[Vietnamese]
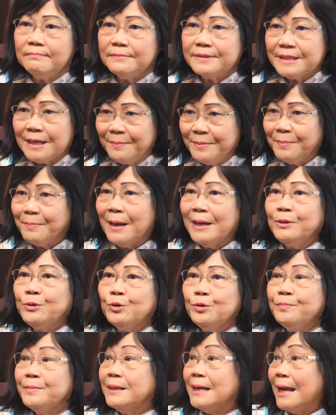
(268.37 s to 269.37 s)
67
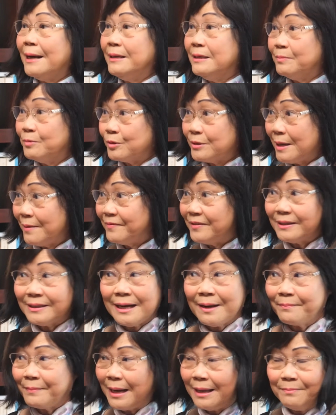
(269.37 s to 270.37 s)
tuổi mình lãnh được
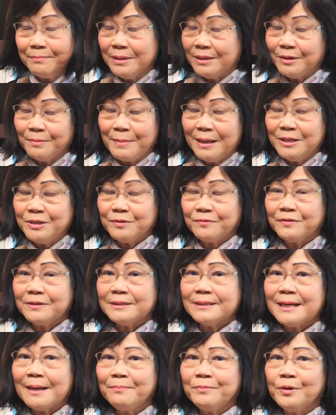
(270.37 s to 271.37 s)
100% này mới có
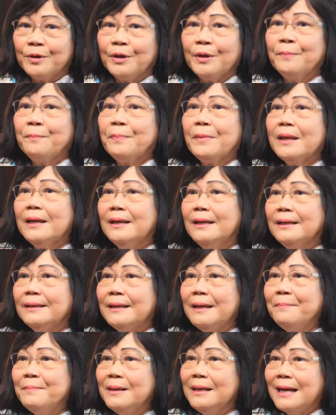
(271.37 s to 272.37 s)
70% rồi
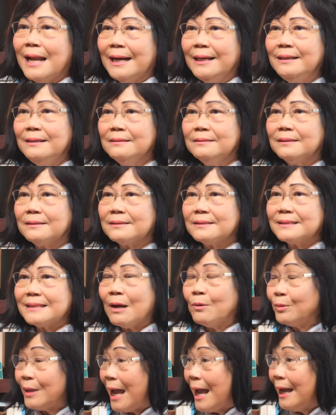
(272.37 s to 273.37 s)
cái mình lãnh được
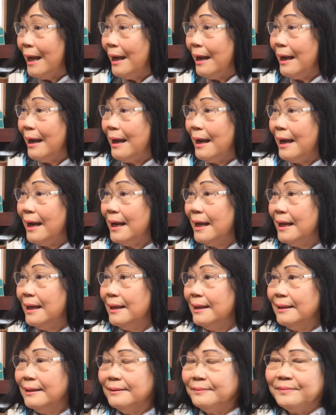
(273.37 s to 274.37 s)
6 tháng
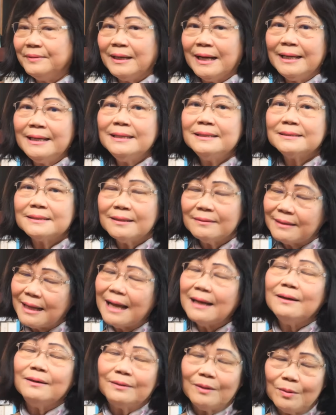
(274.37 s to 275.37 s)
lấy được 6
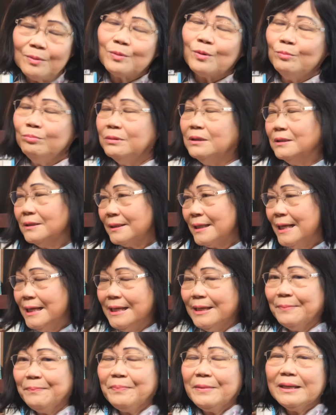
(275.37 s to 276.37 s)
tháng rồi thôi cũng được
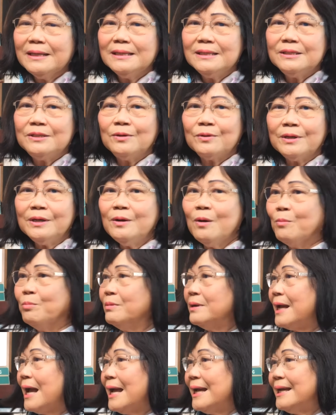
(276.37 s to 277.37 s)
đi ừ. rồi cái
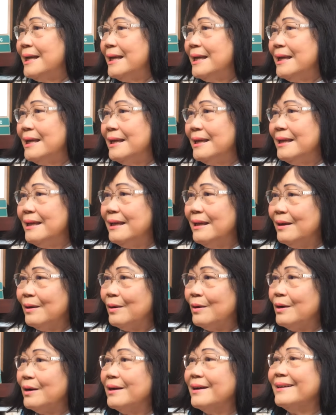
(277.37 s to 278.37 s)
đụng cái cái có
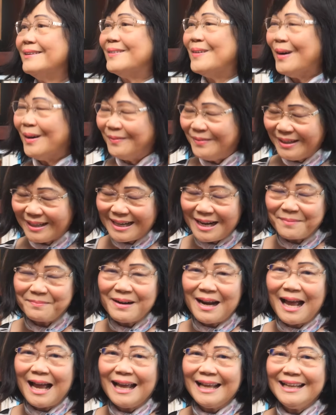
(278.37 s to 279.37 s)
việc làm lại có việc làm
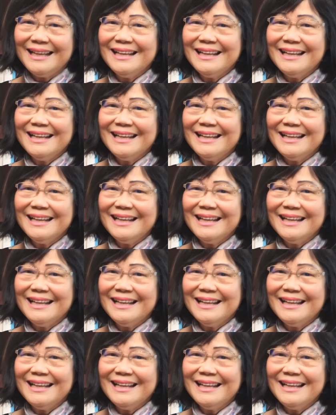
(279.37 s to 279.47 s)
lại